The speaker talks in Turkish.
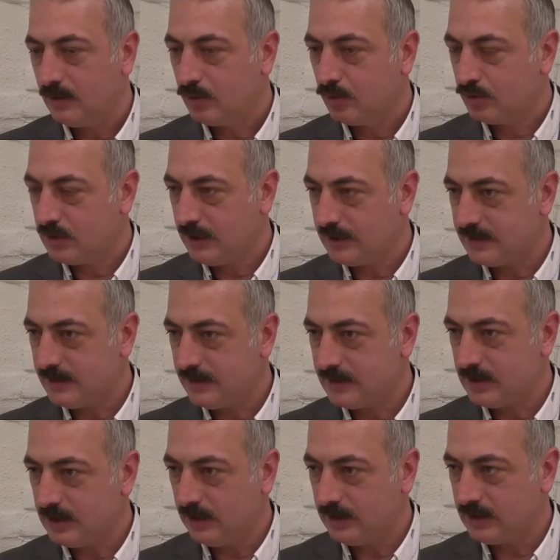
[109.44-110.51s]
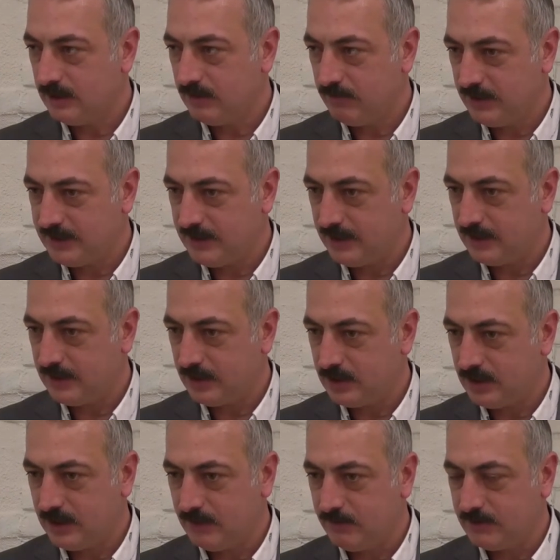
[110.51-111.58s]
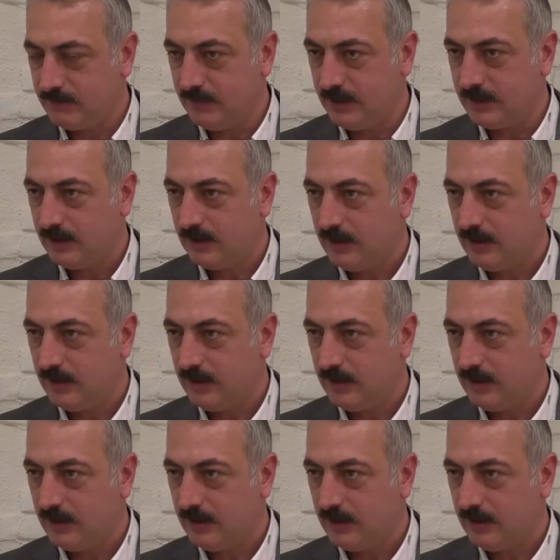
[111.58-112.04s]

Ruhsatsız çalışan meslektaşlarımız var.